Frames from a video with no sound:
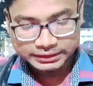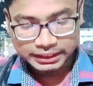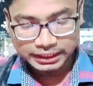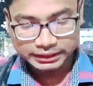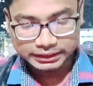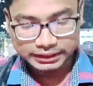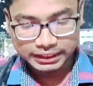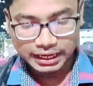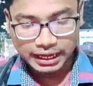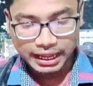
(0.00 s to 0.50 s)

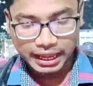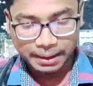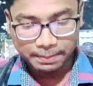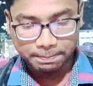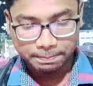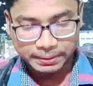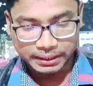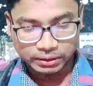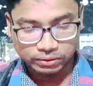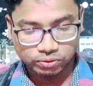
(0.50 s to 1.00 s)
17
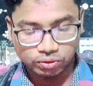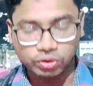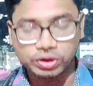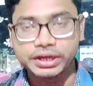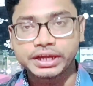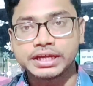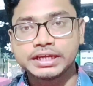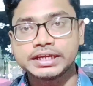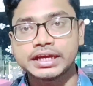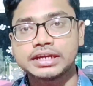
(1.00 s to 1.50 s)
अप्रैल को
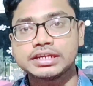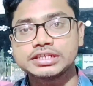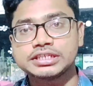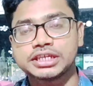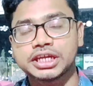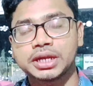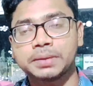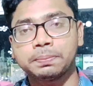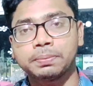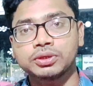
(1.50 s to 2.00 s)
यानी
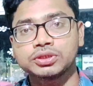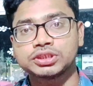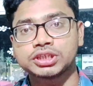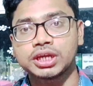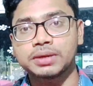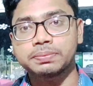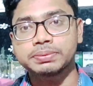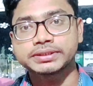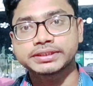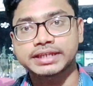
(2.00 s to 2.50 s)
सिर्फ और
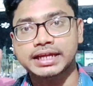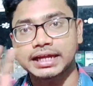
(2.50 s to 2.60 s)
सिर्फ